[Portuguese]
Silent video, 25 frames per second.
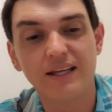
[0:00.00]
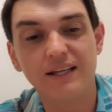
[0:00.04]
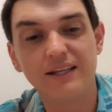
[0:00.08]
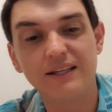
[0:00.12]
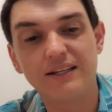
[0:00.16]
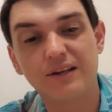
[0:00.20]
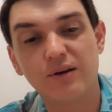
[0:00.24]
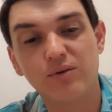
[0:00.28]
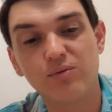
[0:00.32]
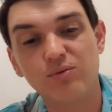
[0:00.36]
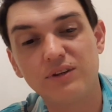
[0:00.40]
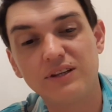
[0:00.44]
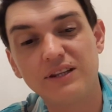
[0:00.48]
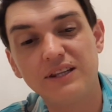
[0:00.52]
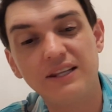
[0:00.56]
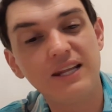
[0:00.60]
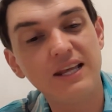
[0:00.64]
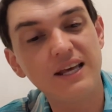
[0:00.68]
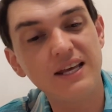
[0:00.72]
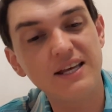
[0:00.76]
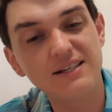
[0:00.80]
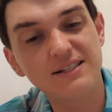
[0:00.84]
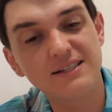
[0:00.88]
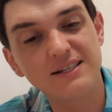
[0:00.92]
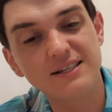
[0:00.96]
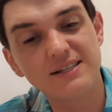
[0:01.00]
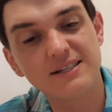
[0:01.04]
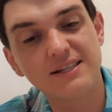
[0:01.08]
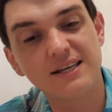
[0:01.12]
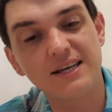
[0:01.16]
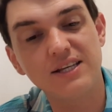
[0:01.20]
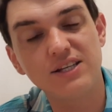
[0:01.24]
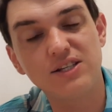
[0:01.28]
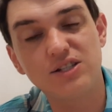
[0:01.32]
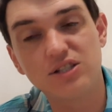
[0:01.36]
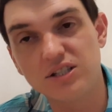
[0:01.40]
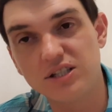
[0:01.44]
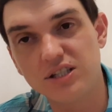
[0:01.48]
Então, nesse
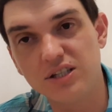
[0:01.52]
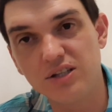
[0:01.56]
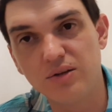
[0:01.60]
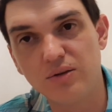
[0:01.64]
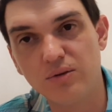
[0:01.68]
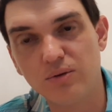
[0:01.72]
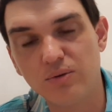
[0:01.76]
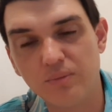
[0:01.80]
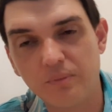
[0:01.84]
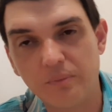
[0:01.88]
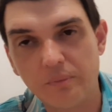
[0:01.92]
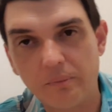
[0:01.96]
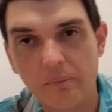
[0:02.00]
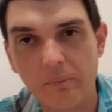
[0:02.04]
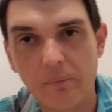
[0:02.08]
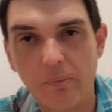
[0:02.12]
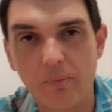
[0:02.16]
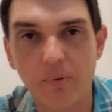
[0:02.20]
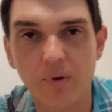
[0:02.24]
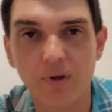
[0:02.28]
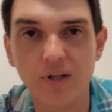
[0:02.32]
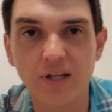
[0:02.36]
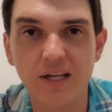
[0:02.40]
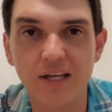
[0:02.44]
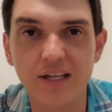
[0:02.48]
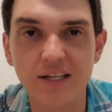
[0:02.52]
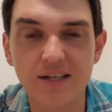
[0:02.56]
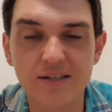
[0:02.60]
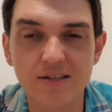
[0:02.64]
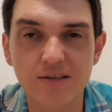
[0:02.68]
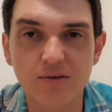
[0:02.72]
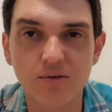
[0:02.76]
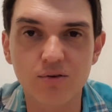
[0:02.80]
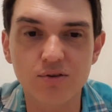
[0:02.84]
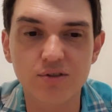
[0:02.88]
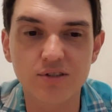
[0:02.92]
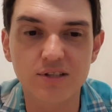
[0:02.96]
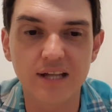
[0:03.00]
sentido, poderia se
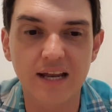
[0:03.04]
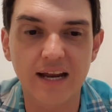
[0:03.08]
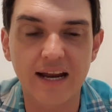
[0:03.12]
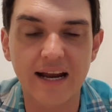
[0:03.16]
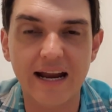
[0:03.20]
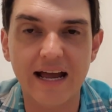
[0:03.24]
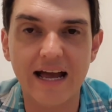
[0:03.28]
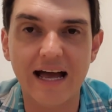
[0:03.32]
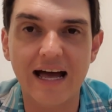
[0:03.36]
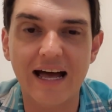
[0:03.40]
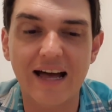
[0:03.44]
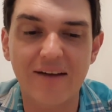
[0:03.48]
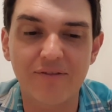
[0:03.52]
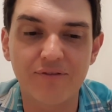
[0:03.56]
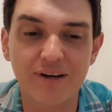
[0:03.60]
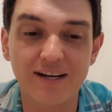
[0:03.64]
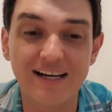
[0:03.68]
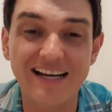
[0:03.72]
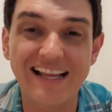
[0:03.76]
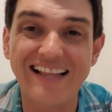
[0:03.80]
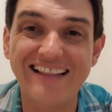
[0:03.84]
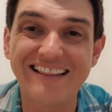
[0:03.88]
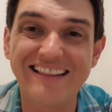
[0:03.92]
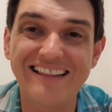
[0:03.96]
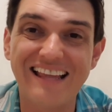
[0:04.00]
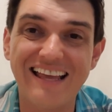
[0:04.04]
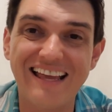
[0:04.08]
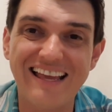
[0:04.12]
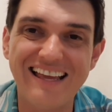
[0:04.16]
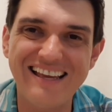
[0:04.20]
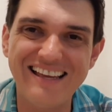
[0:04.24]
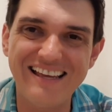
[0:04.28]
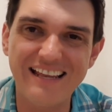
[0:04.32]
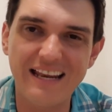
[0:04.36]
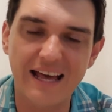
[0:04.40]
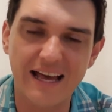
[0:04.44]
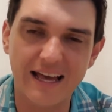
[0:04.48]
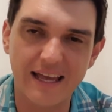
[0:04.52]
considerar a
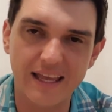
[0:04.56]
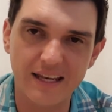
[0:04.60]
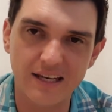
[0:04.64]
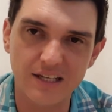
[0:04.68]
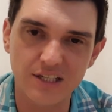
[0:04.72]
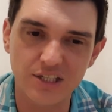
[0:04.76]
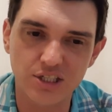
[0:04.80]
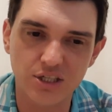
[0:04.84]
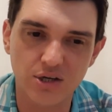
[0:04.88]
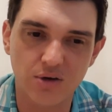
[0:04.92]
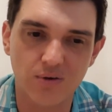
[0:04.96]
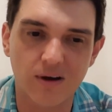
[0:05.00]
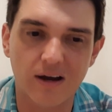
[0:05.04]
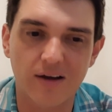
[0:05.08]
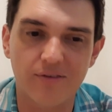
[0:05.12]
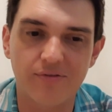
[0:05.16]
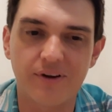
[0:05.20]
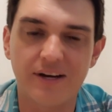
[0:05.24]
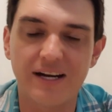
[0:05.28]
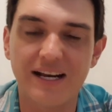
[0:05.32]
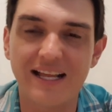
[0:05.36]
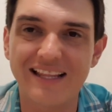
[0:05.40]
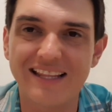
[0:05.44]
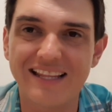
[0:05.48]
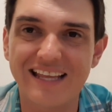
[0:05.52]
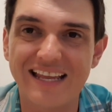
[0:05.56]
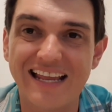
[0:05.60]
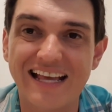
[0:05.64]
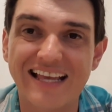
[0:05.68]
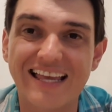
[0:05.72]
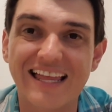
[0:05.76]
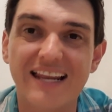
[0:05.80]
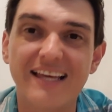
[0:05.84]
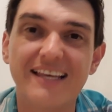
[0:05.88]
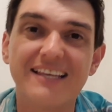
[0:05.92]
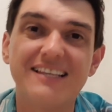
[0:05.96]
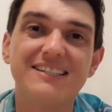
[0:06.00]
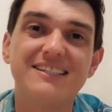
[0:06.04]
verdadeira religião, a verdadeira,
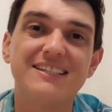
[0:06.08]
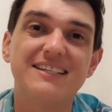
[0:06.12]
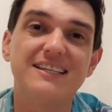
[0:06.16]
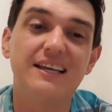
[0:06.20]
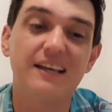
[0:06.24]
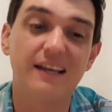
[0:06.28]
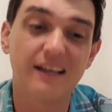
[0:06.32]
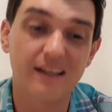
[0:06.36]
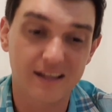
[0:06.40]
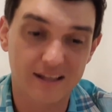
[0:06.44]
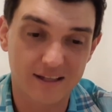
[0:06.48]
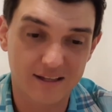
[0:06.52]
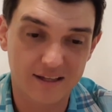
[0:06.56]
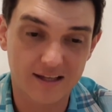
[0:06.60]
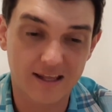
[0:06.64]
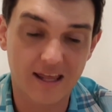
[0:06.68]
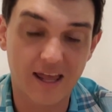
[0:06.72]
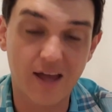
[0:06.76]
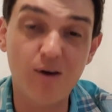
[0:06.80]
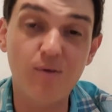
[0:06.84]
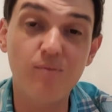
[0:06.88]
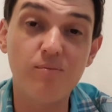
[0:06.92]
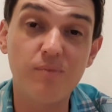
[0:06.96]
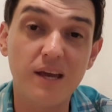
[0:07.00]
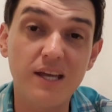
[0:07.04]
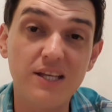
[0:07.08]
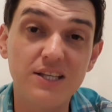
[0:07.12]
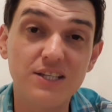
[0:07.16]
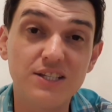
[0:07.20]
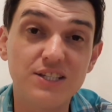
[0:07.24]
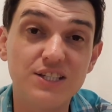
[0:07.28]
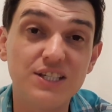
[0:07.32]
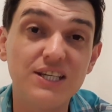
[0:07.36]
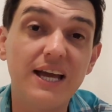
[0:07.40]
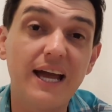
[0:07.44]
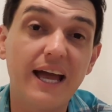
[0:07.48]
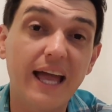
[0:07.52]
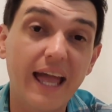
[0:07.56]
aquela que te realmente
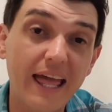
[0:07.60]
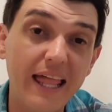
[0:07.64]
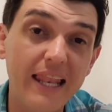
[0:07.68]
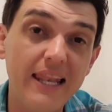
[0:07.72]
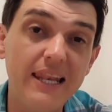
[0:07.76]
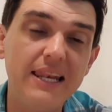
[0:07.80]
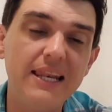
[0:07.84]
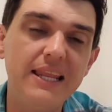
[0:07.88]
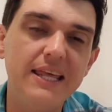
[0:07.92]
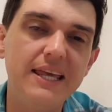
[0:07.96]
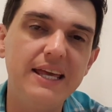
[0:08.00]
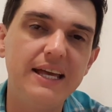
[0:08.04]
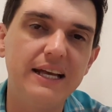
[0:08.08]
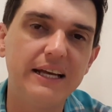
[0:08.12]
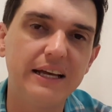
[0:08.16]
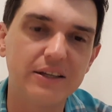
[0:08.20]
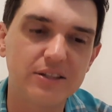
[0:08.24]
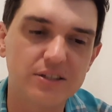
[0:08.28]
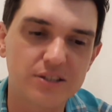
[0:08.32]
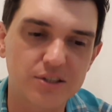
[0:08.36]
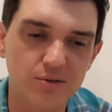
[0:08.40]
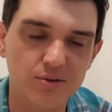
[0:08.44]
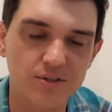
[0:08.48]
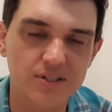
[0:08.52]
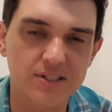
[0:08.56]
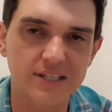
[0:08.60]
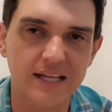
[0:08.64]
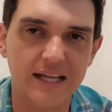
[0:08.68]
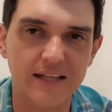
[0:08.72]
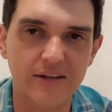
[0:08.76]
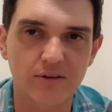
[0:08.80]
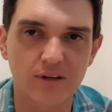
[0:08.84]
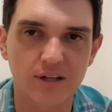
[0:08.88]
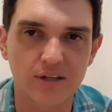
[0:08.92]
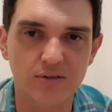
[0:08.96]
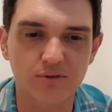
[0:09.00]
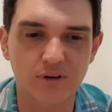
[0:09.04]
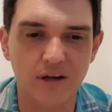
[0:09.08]
te religa ao seu
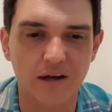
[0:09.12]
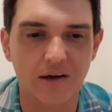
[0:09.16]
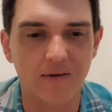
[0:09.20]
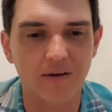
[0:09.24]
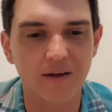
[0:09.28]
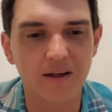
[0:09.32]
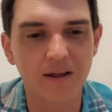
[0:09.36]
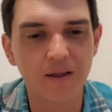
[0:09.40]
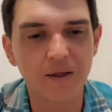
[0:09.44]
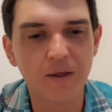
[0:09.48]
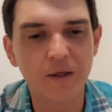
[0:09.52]
estado natural